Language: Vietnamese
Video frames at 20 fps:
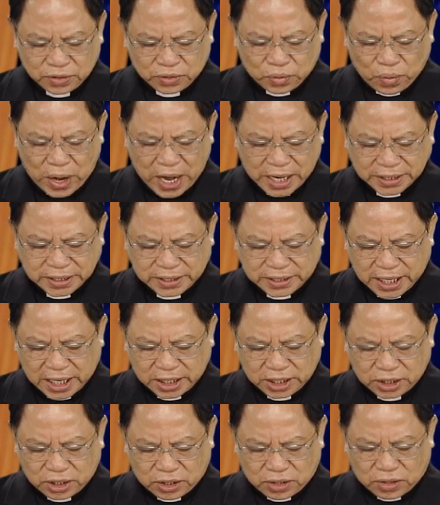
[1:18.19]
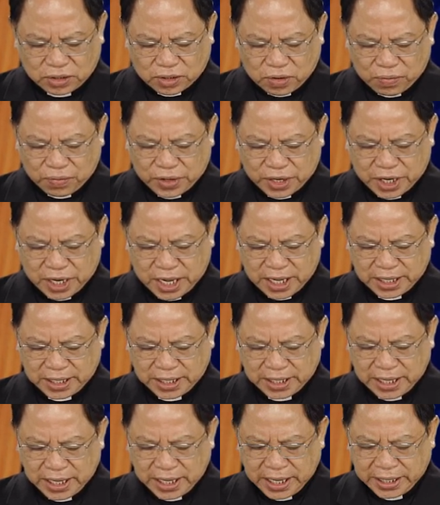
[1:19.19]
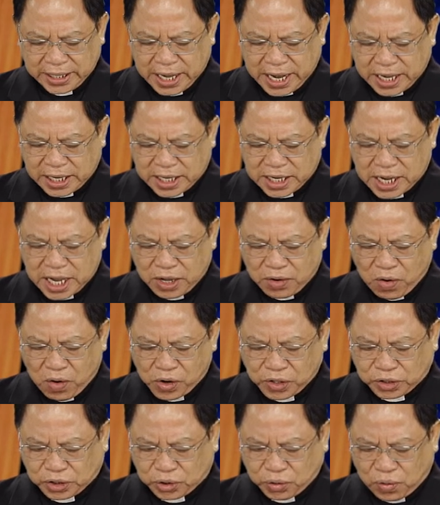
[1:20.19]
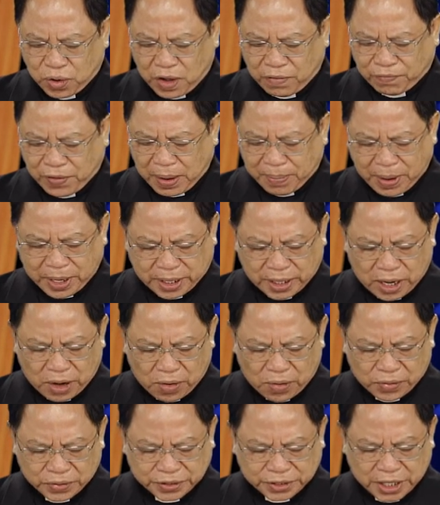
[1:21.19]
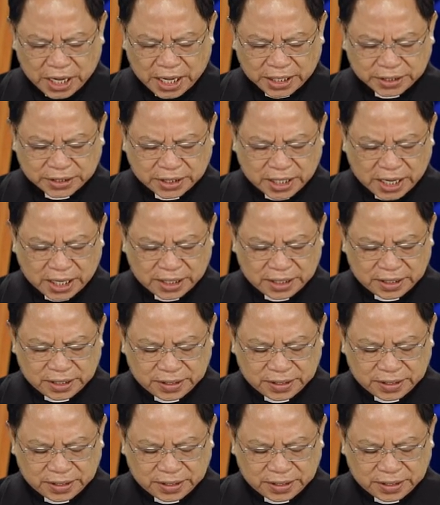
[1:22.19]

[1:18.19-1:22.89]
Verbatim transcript: toàn dân cùng người nên người ngồi xuống và bắt đầu giảng dạy.